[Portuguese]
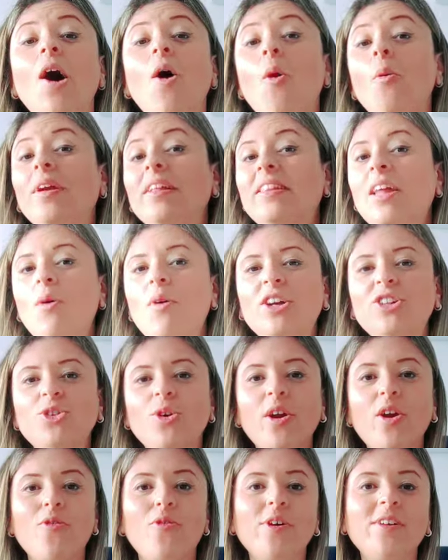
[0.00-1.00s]
ou então
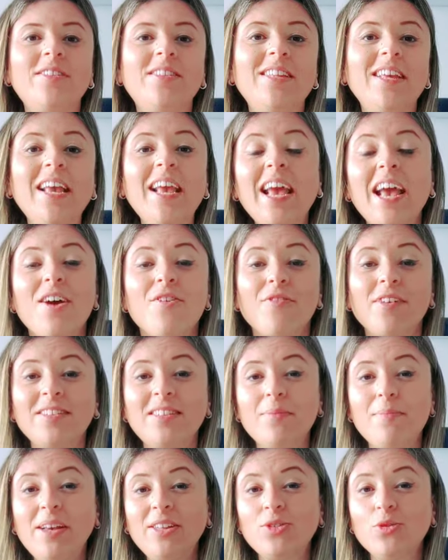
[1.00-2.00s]
achou que eu fosse
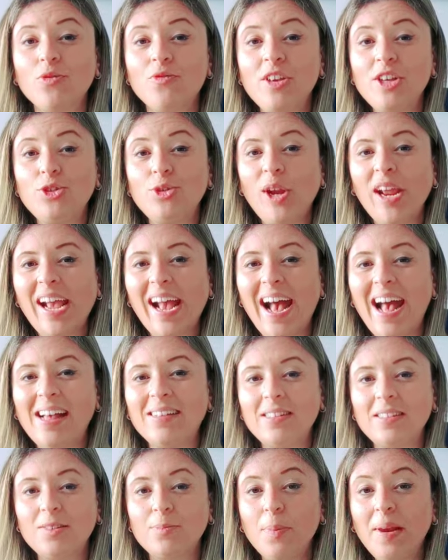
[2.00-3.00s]
fazer mais um vídeo em
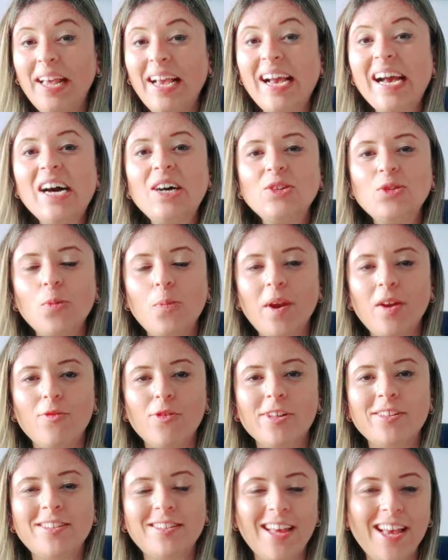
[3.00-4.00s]
casa explicando para
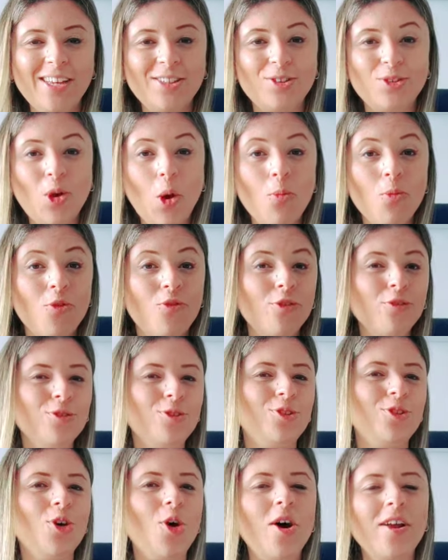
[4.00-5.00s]
vocês como
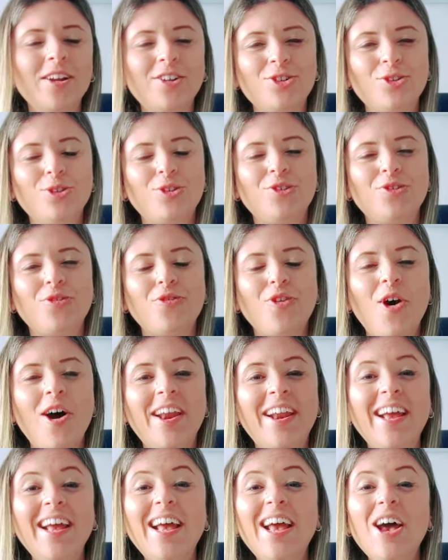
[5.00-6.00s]
funciona Juiz de
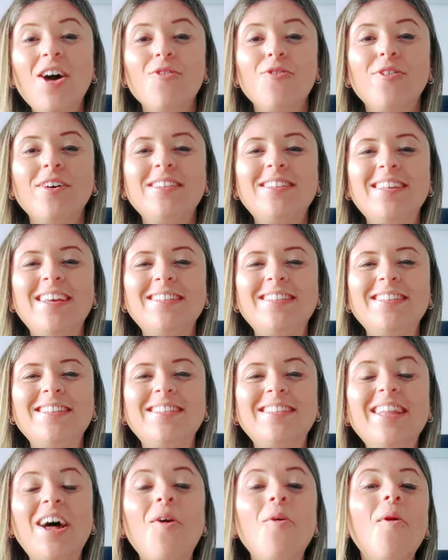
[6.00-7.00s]
Fora, vocês
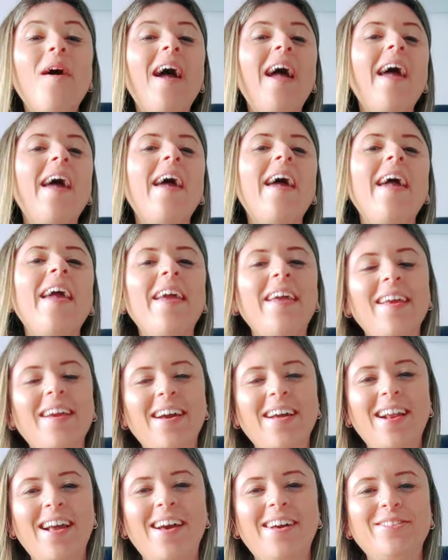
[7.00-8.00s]
estão
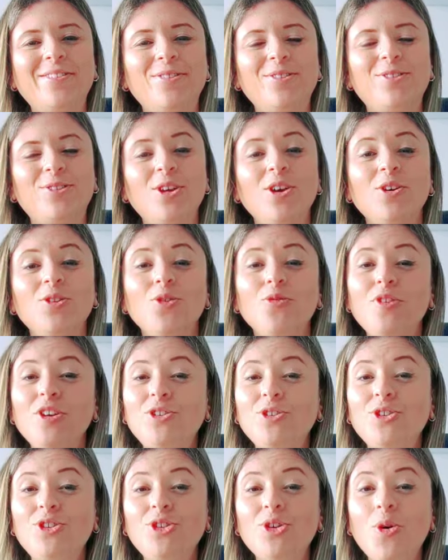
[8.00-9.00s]
enganados. No
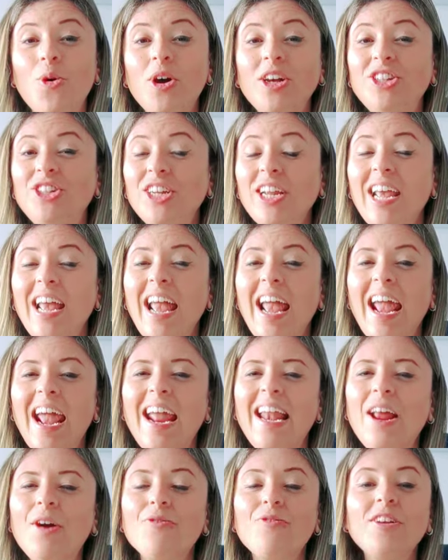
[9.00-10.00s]
vídeo de hoje,
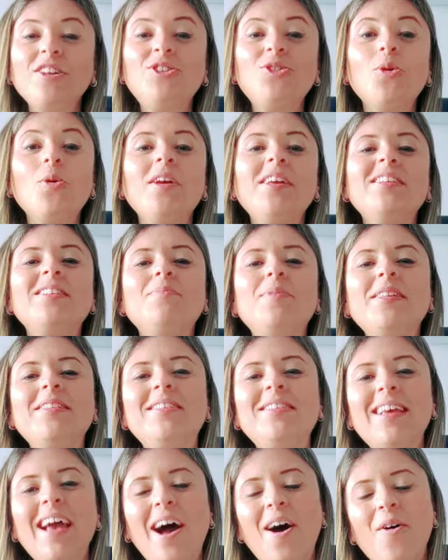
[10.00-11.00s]
ele é um vídeo
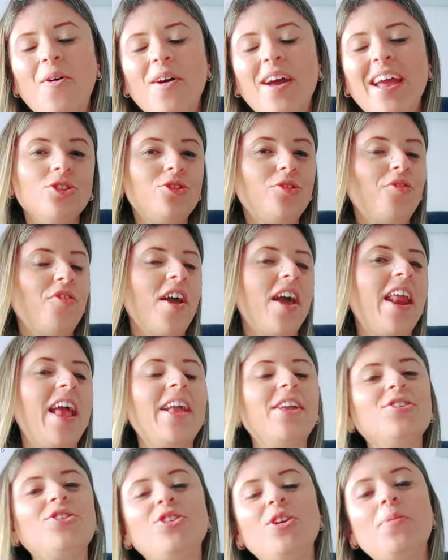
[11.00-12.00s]
especial,
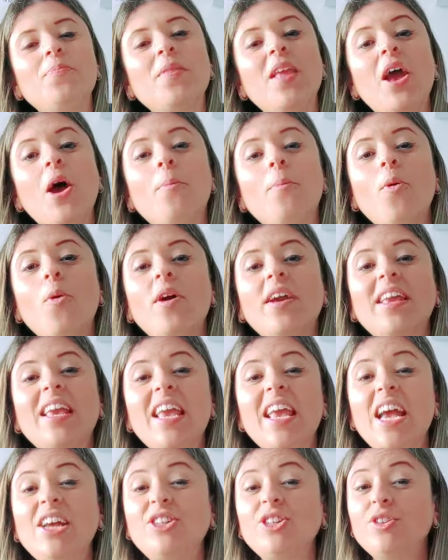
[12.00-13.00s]
diferente,
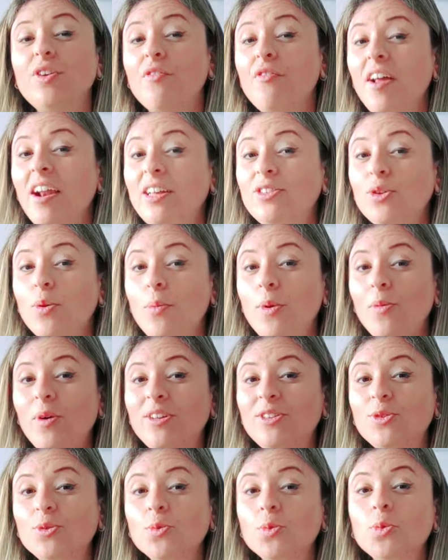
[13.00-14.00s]
porque a gente vai falar sobre um
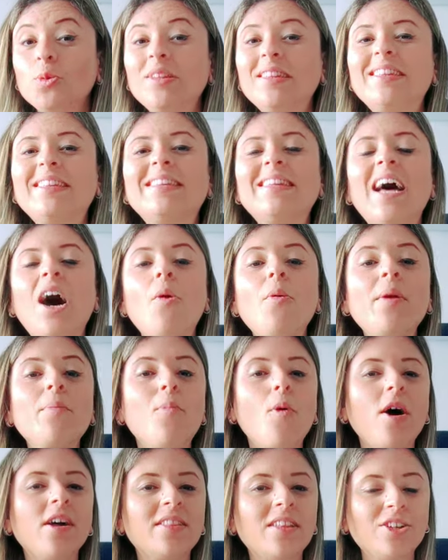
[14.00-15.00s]
assunto tão
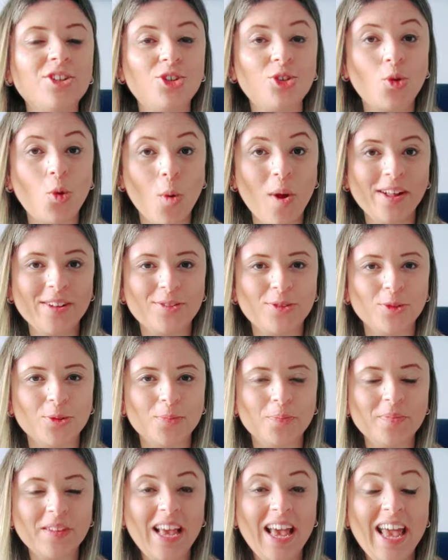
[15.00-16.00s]
importante quanto.
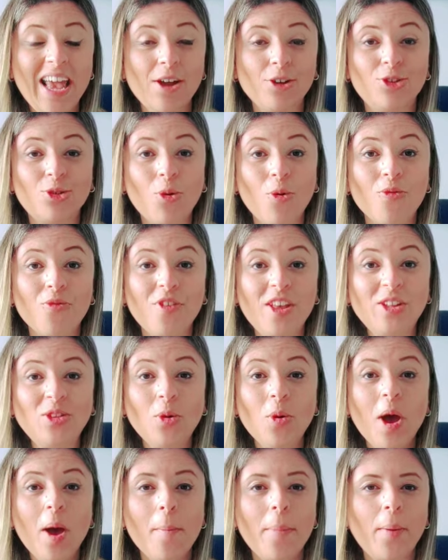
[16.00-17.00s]
Eu te
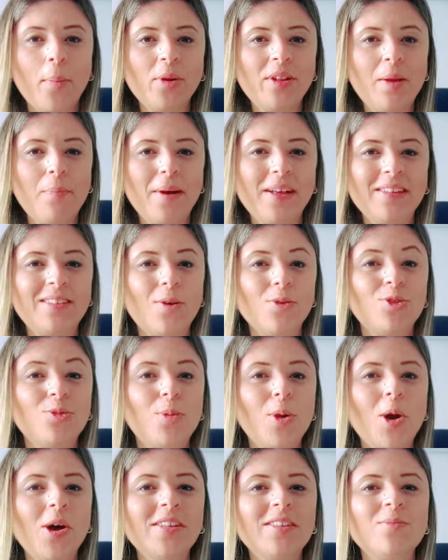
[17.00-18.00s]
convido para poder passar os
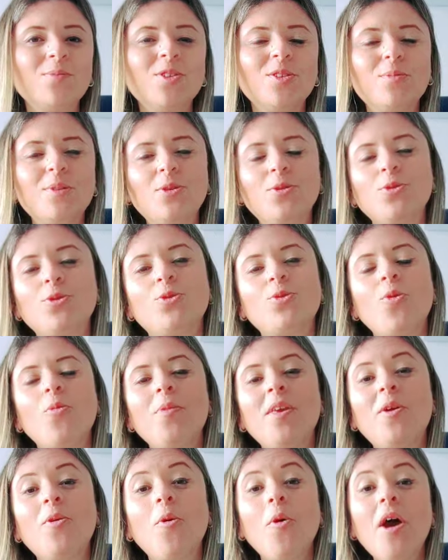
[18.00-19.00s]
próximos minutos
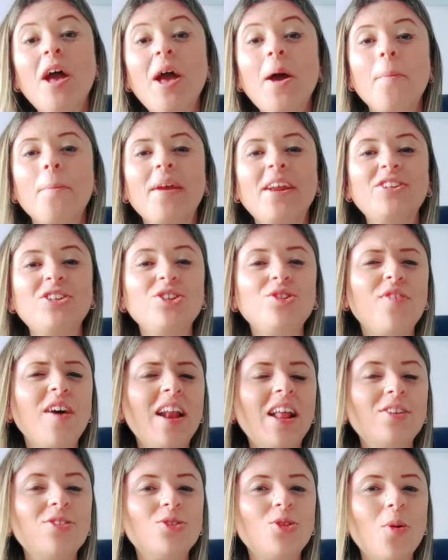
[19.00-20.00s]
comigo para a gente
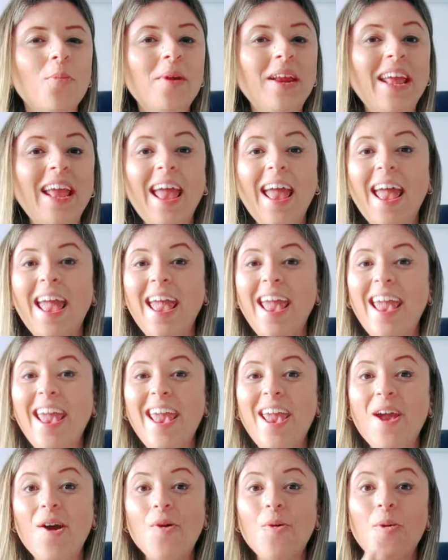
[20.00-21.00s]
falar sobre
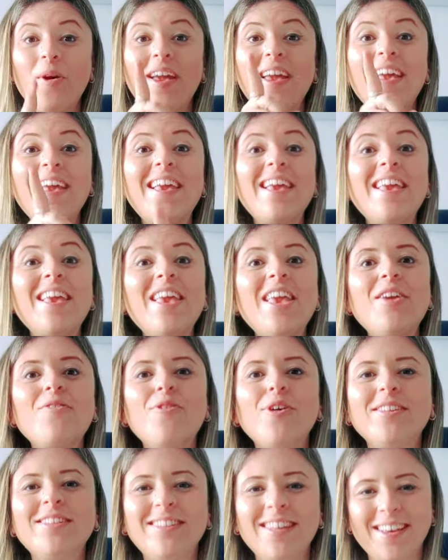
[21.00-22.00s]
eu e
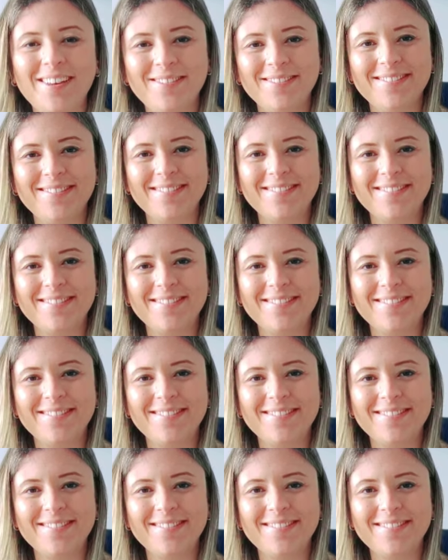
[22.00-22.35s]
você.